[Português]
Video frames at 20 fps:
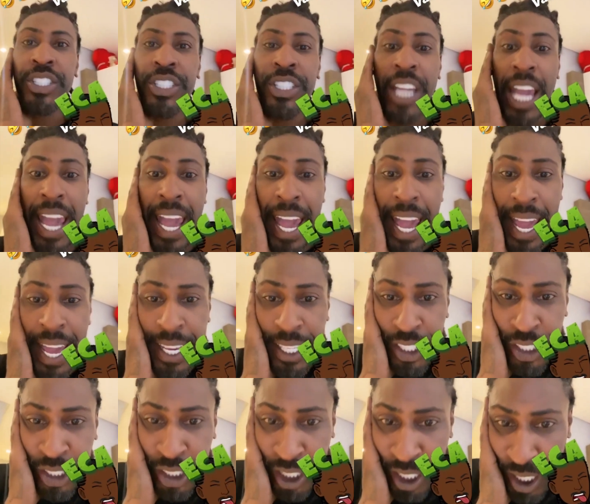
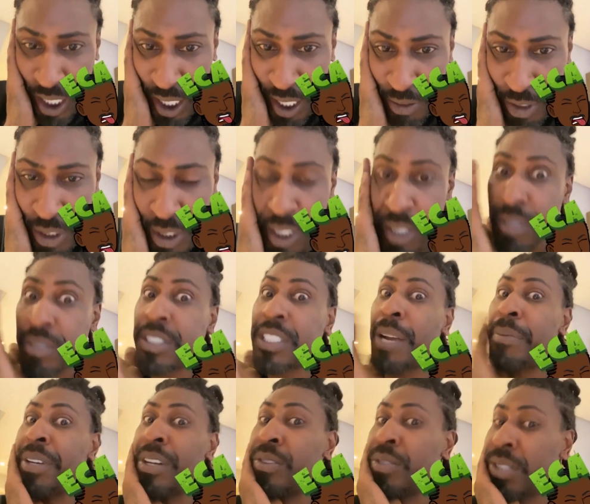Gente, você não
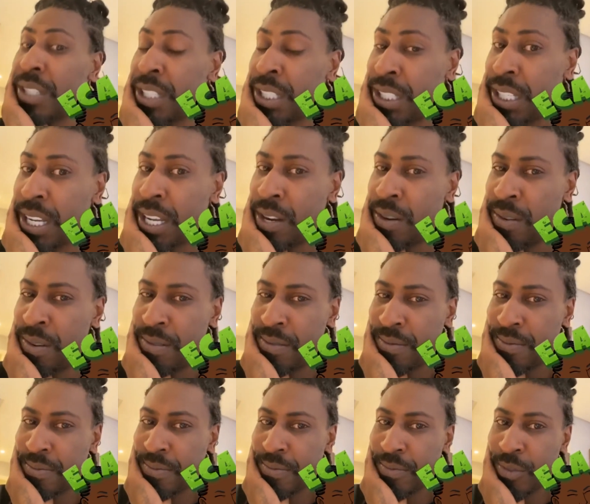sabe o que aconteceu.
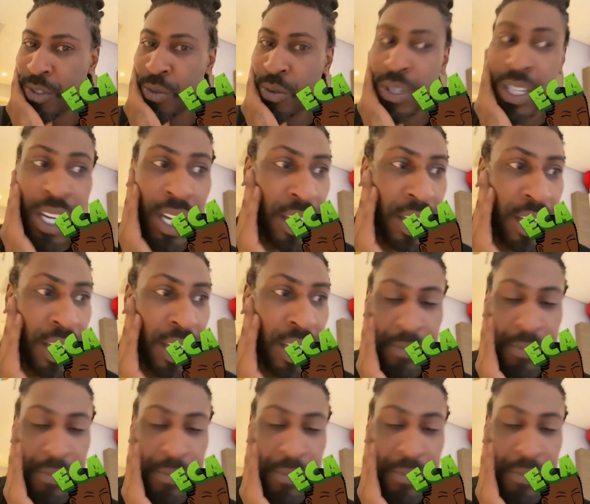O quê?